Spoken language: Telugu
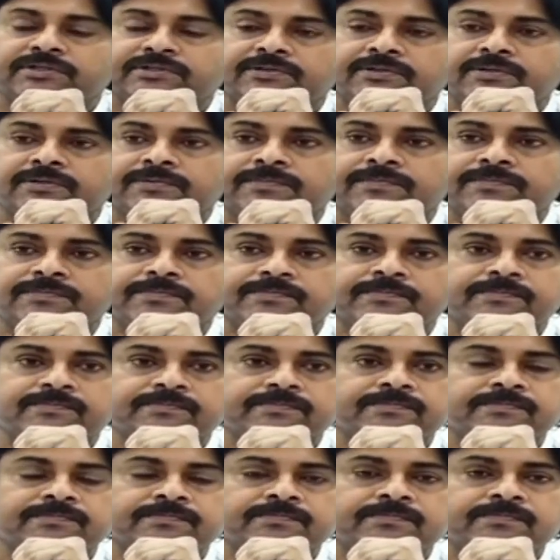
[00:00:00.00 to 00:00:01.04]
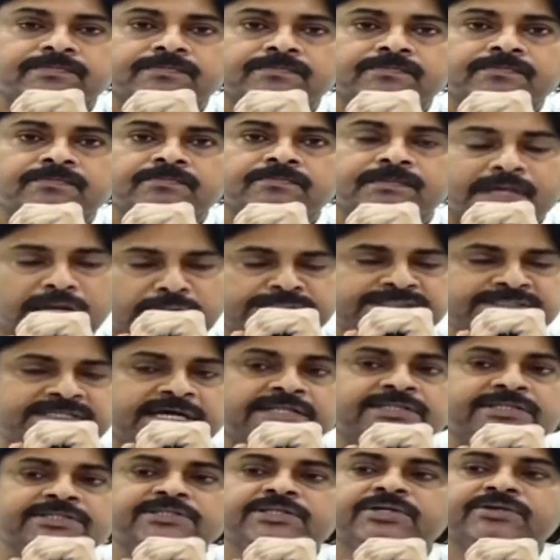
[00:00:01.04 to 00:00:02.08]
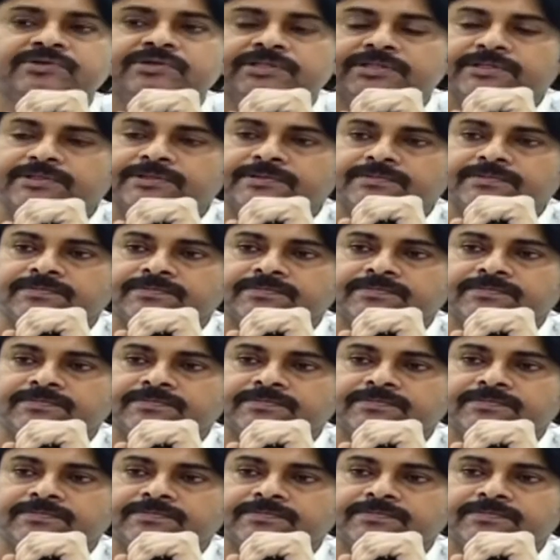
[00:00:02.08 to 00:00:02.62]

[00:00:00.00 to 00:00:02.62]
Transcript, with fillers: ఇంట్లో అది సాధిద్దాం అది